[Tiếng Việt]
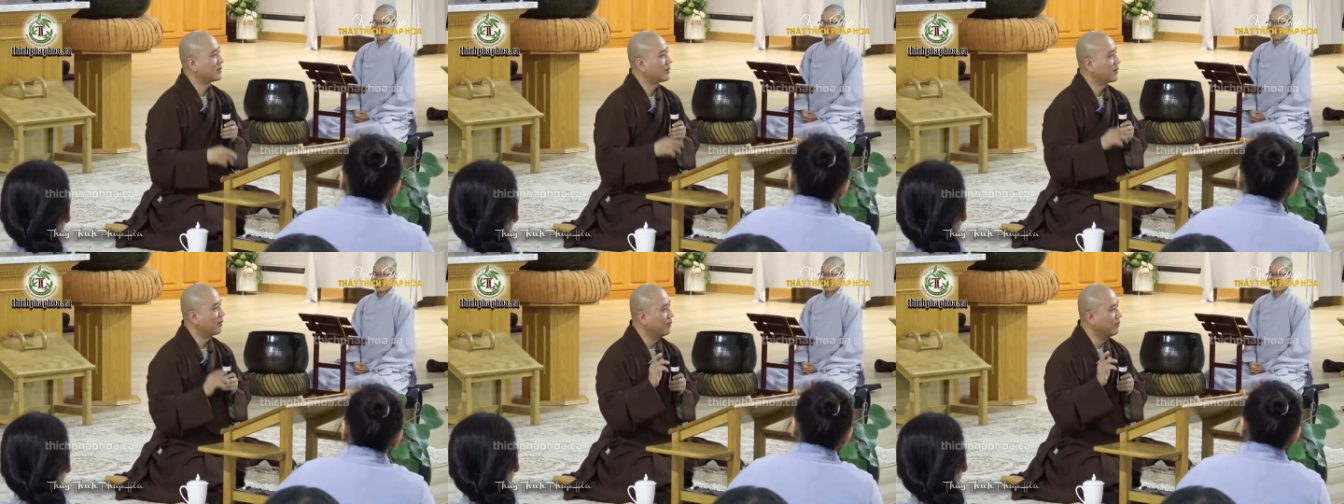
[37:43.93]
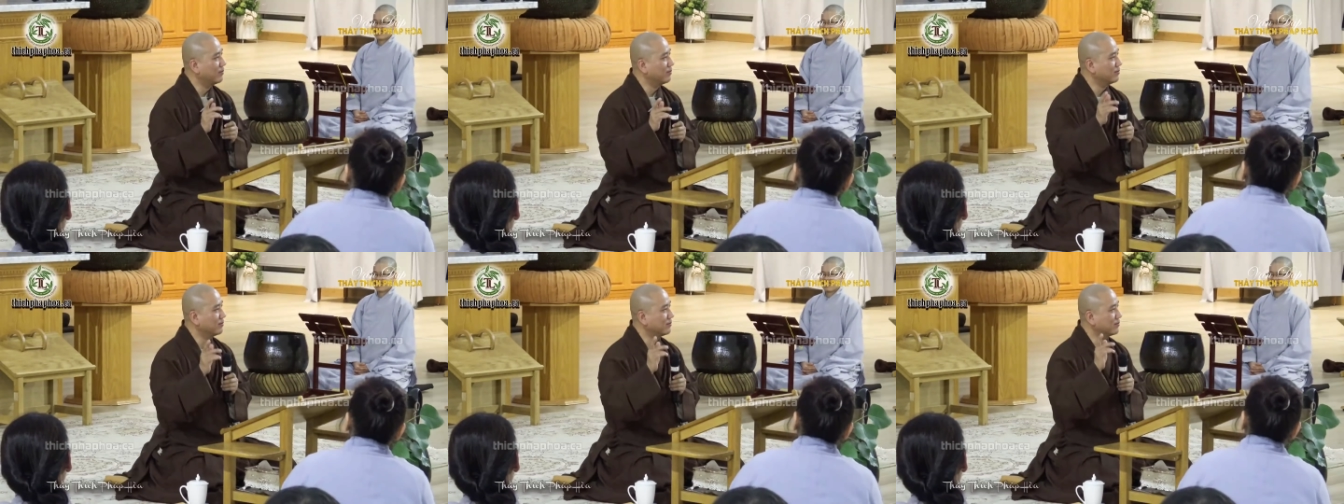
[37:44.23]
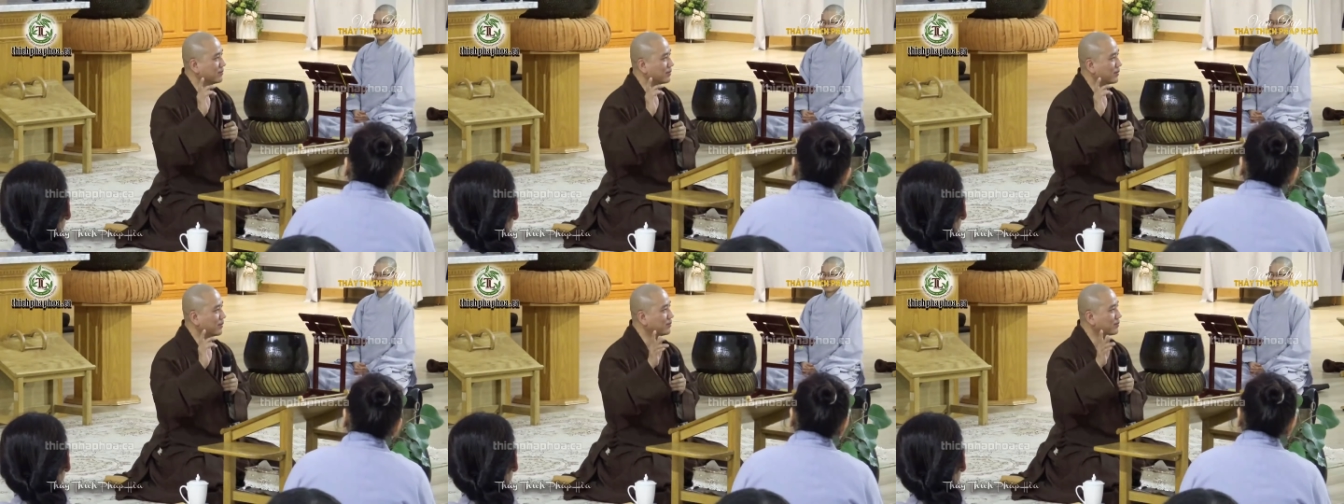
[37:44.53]

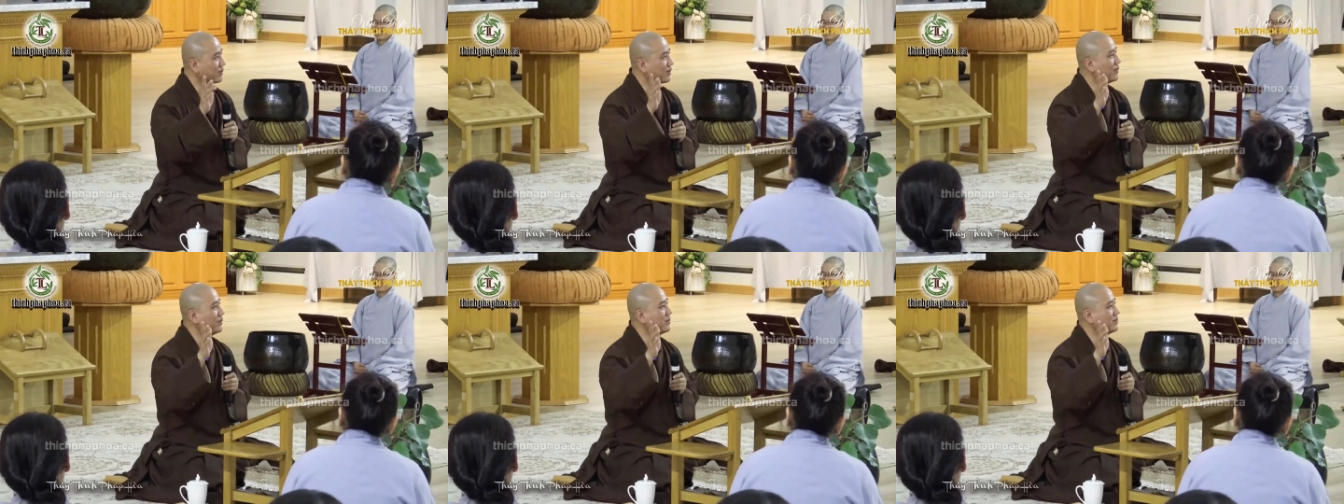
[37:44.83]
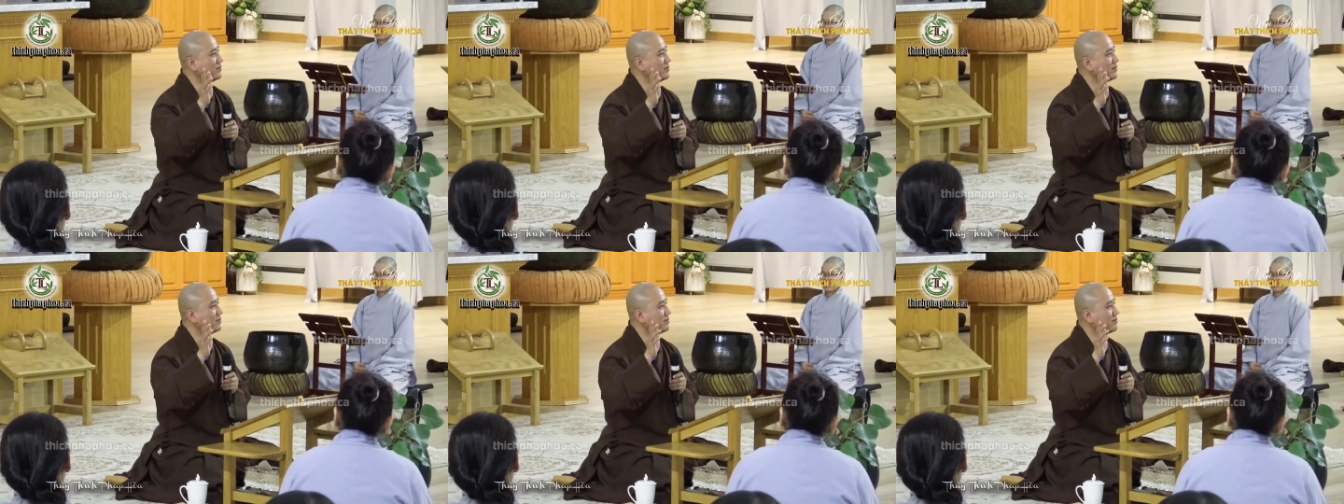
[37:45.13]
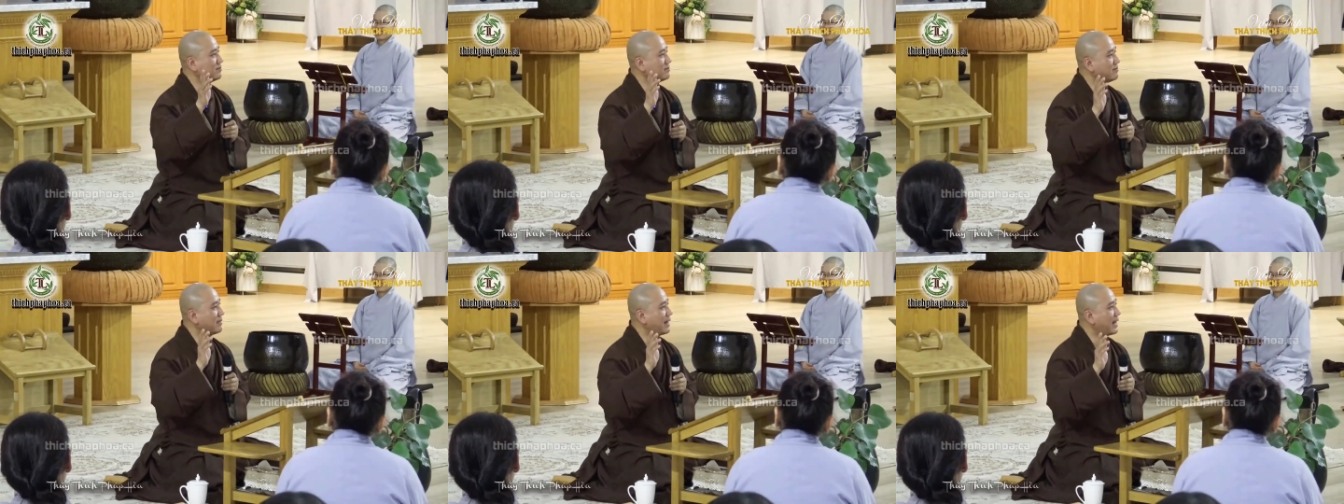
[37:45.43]
thùng thùng thùng
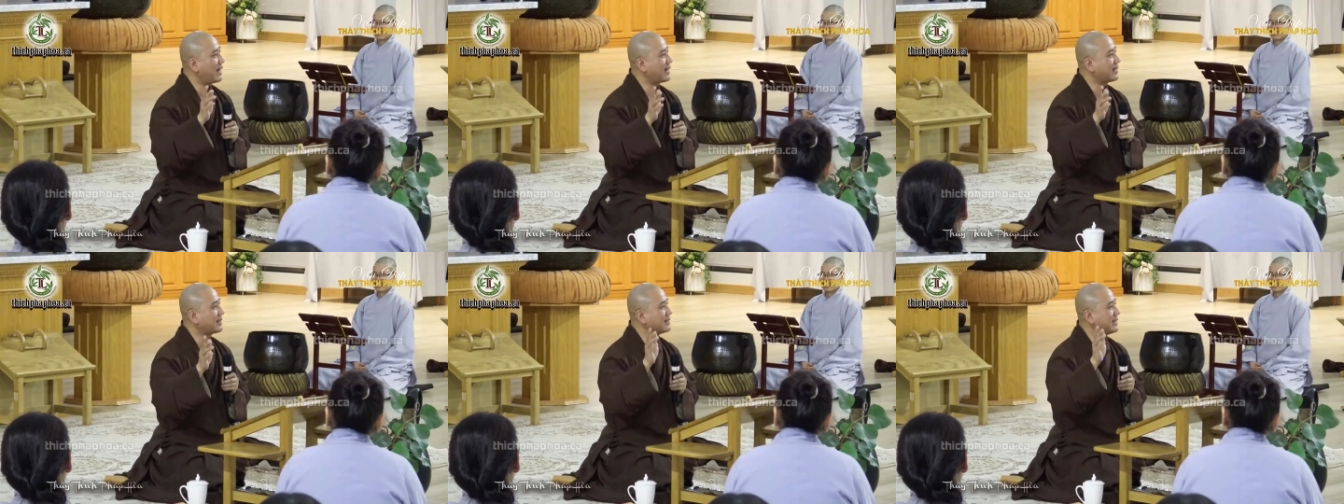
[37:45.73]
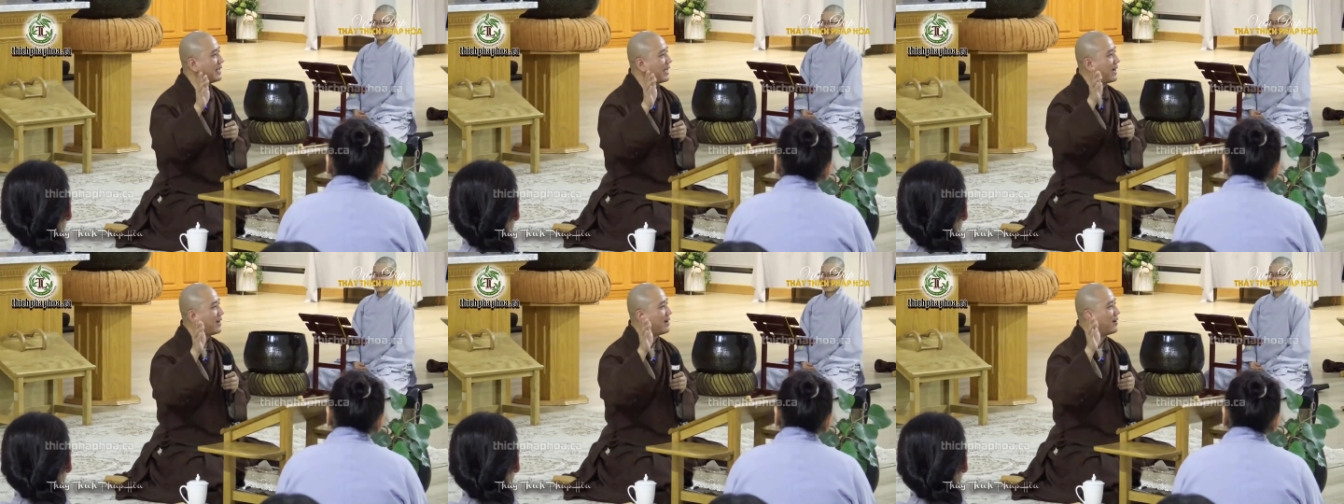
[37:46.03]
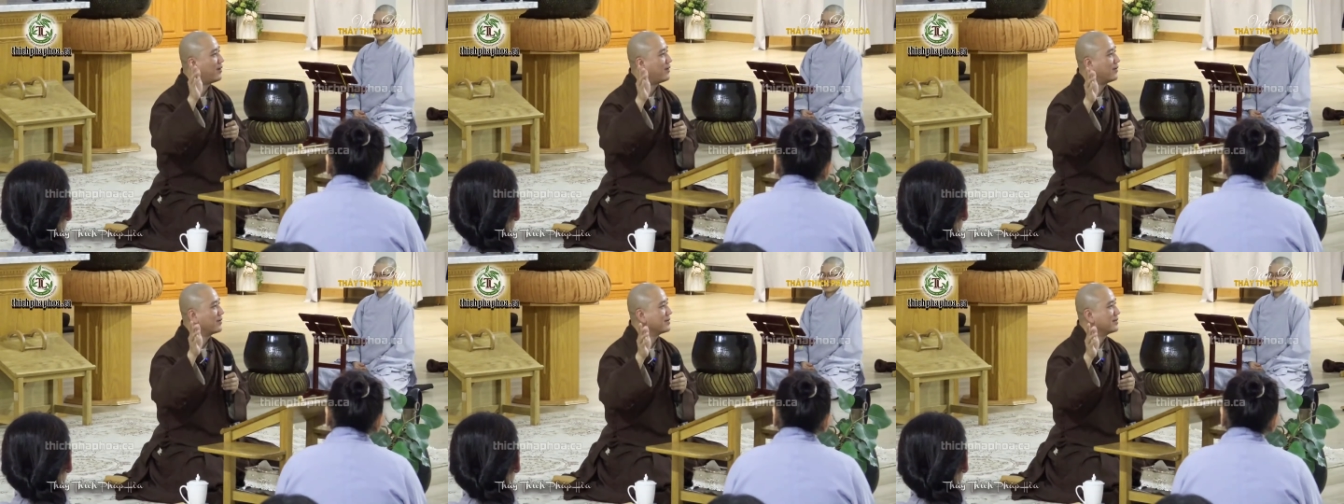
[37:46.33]
bát nhã
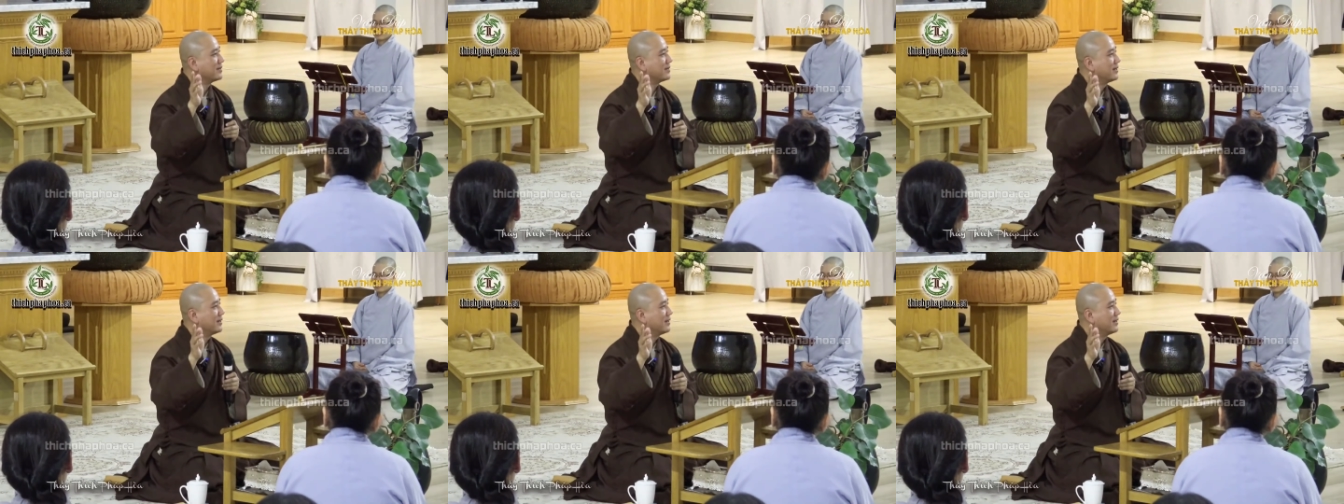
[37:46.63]
hội,